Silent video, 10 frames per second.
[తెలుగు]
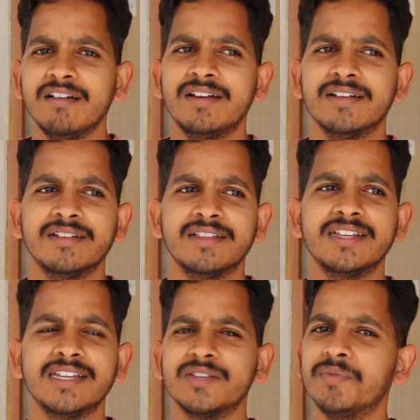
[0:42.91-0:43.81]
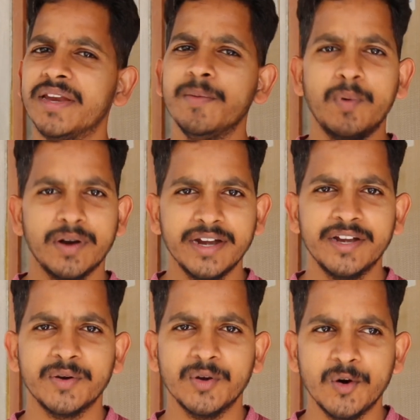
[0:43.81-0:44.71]
థాట్ దిస్ ఈజ్ వెరీ
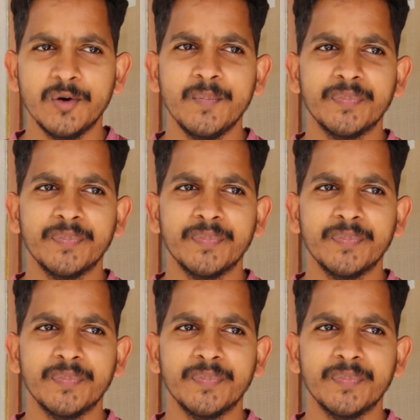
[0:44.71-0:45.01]
ఇంపార్టెంట్ టు నో